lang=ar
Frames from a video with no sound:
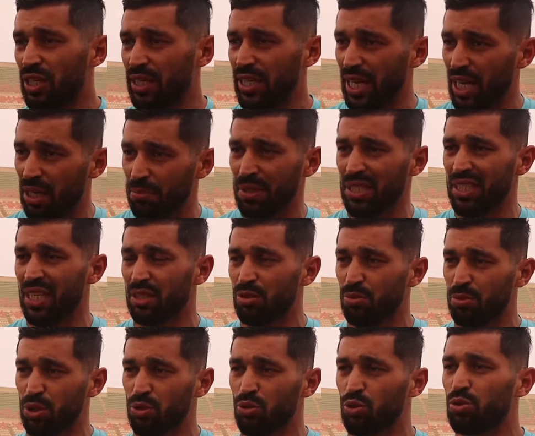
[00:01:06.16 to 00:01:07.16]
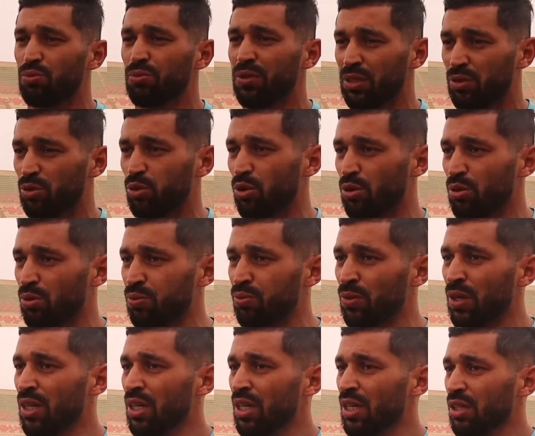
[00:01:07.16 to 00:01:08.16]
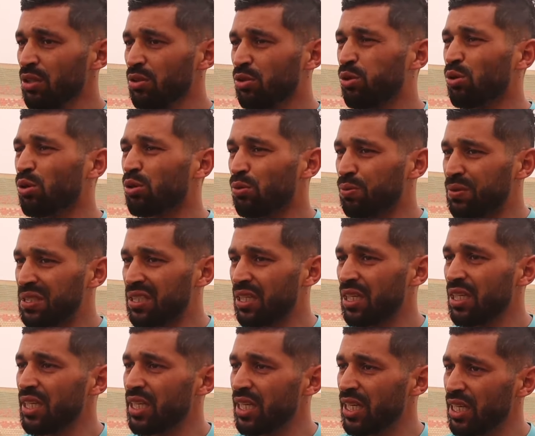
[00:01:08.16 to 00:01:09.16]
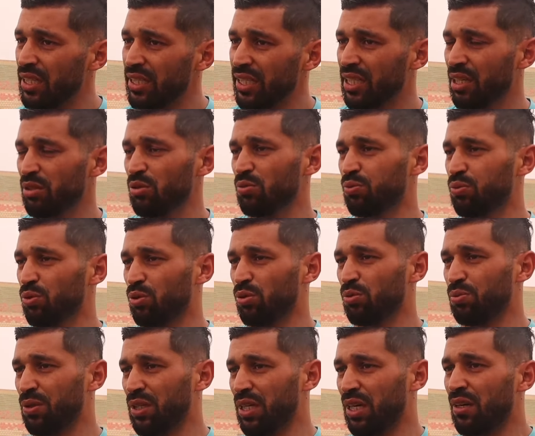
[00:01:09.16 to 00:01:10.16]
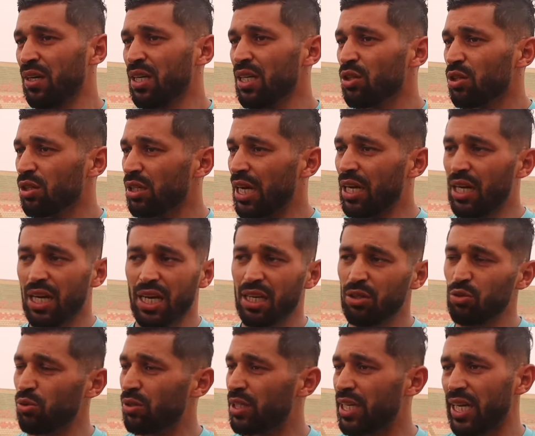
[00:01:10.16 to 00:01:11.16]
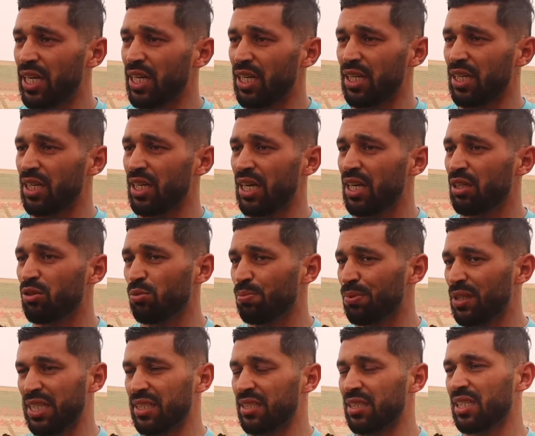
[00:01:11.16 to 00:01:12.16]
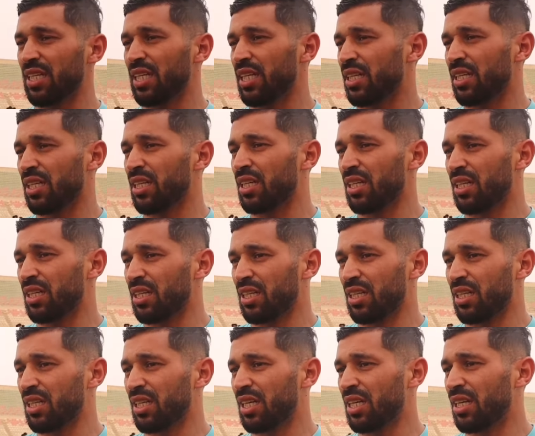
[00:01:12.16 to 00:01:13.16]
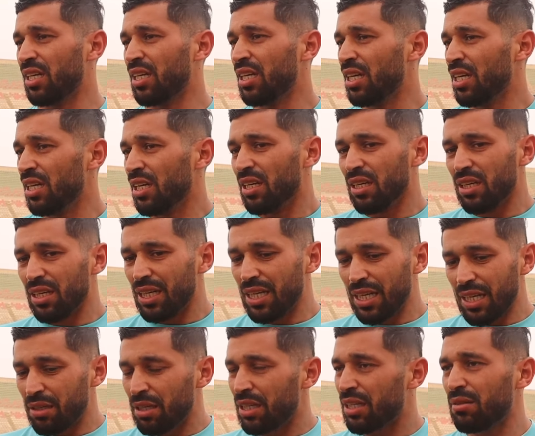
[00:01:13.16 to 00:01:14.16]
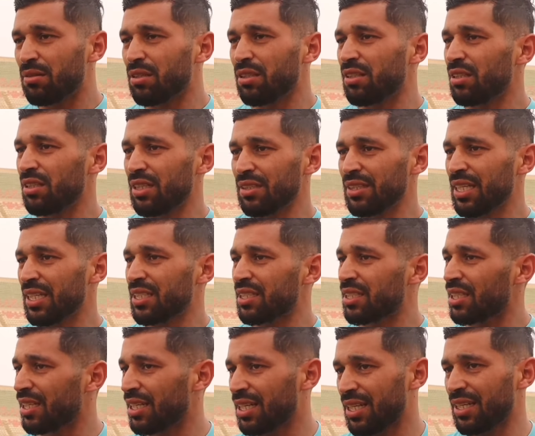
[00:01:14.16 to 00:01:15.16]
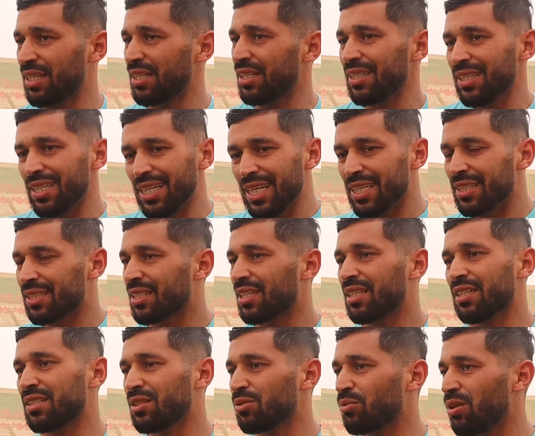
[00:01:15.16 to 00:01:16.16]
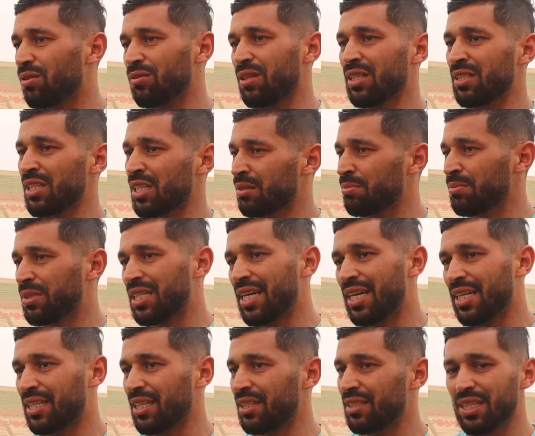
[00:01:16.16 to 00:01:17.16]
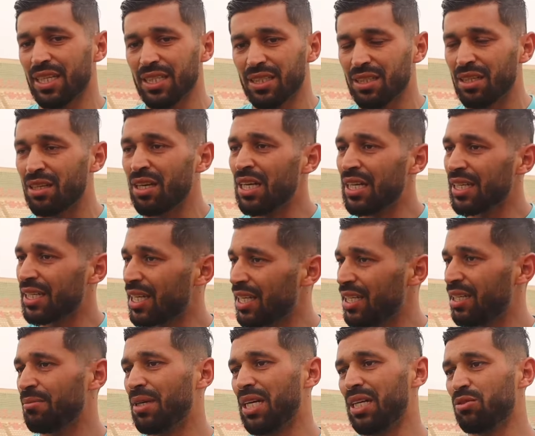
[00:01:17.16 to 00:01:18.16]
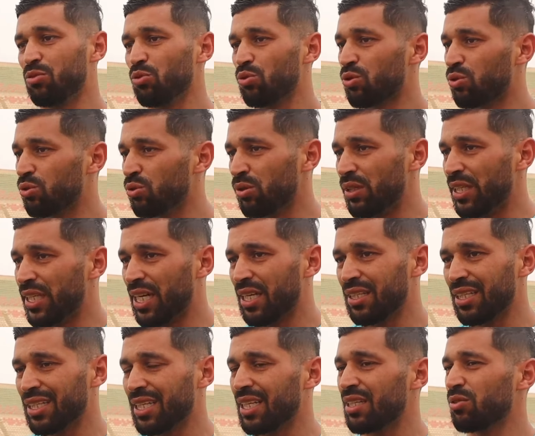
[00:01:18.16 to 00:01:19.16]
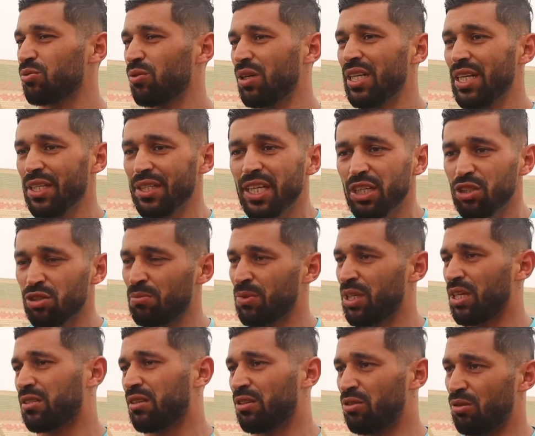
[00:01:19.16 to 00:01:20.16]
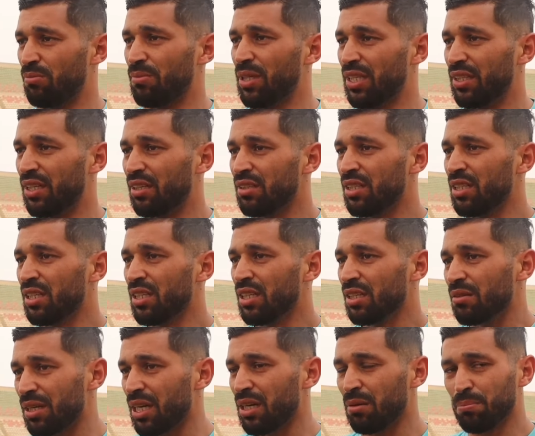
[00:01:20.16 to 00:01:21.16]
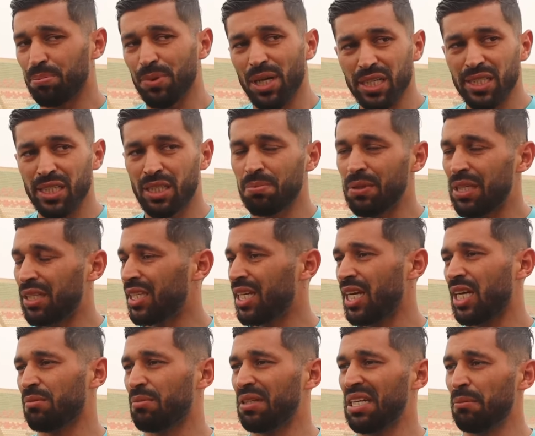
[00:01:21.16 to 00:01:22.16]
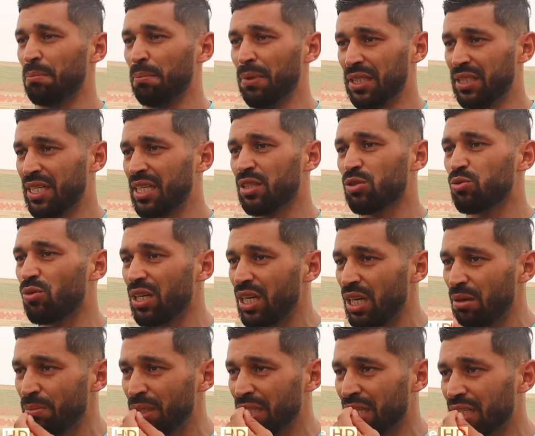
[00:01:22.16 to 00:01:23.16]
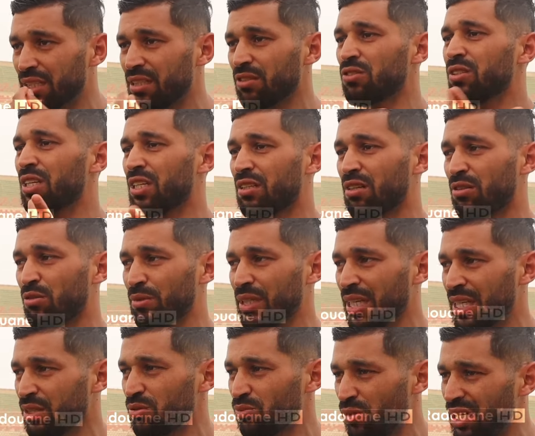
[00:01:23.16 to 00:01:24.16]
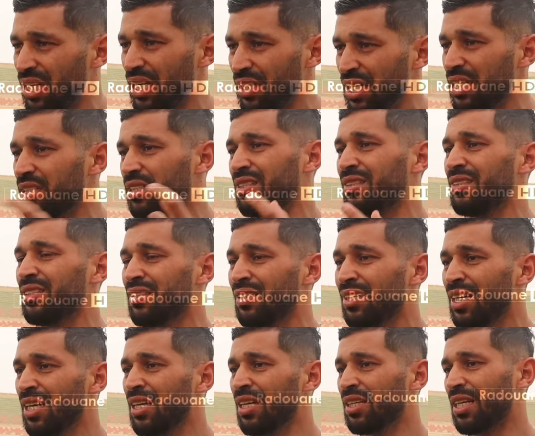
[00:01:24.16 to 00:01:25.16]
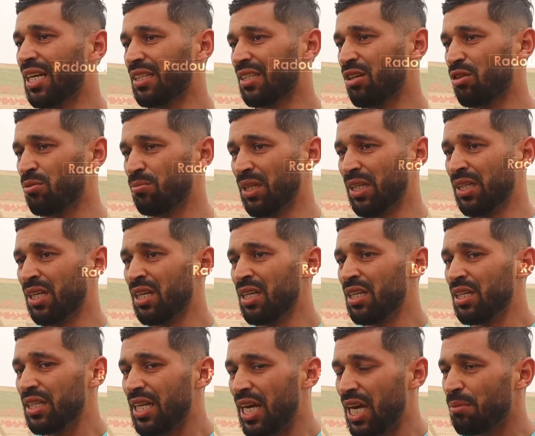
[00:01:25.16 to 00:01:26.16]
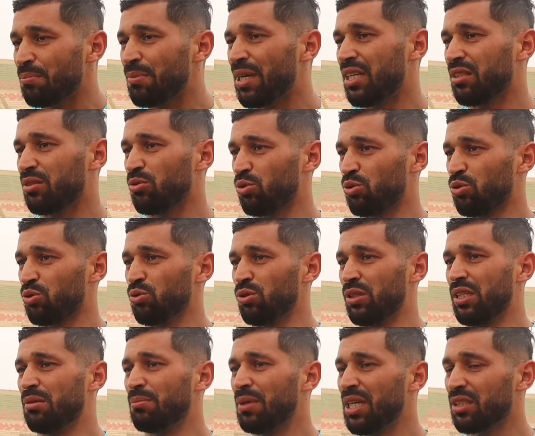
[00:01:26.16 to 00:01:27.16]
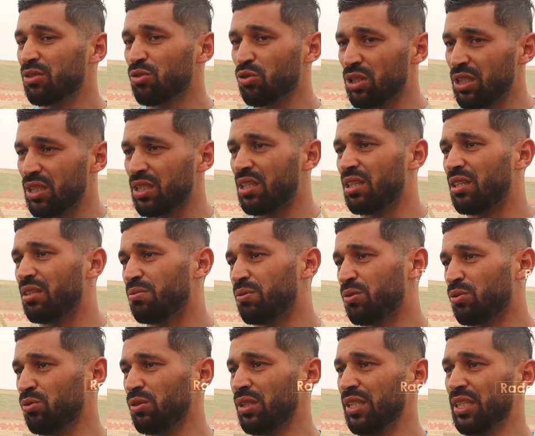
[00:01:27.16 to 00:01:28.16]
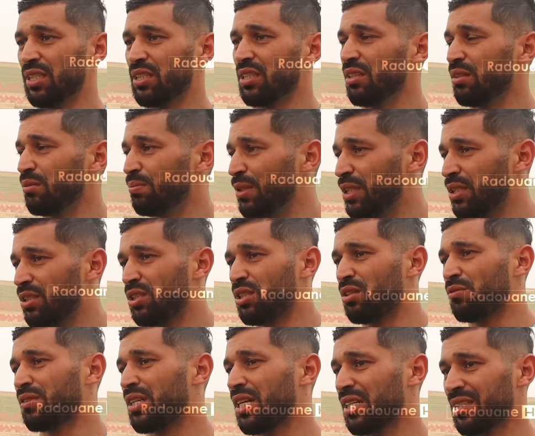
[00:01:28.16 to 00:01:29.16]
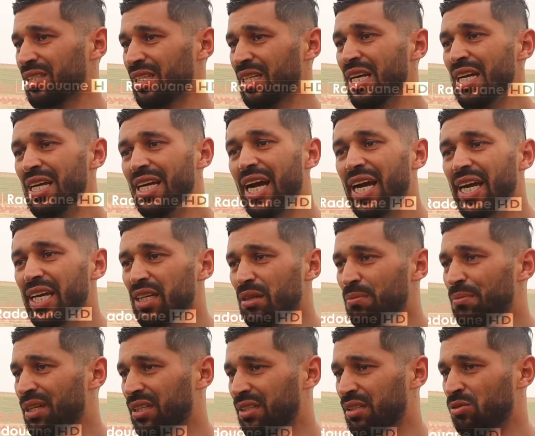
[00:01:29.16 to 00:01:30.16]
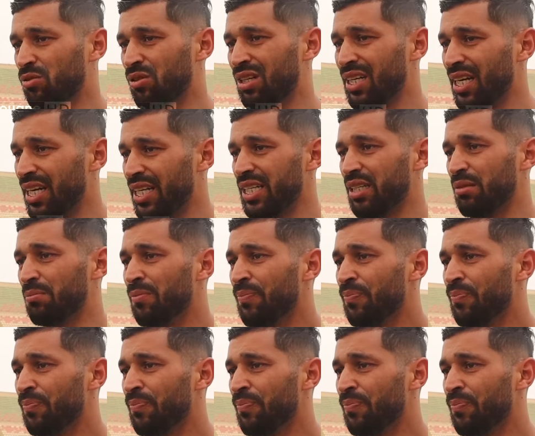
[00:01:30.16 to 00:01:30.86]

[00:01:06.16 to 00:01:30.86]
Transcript: اللاعبين هادو باسكو شفنا الظروف الظروف السيئه اللي كانوا يفوتوا فيها هادو كاع هادو كلاس كاع آه، آه، ناس آه، ناس زوال ناس مساكن ناس كاين اللي ما عندوش سولي انا كاين صوالح نحشم نهضرهم انا فاهم باريس بالاتحاد بالعباس كاين صوالح ما نقدرش نهضرهم كاين صوالح نقدر نعطيهم لك لاعب ما عندوش سولي ما عندوش يسلف سولي يسلف باش يجي في طاكسي عيب هاد الصوالة عيب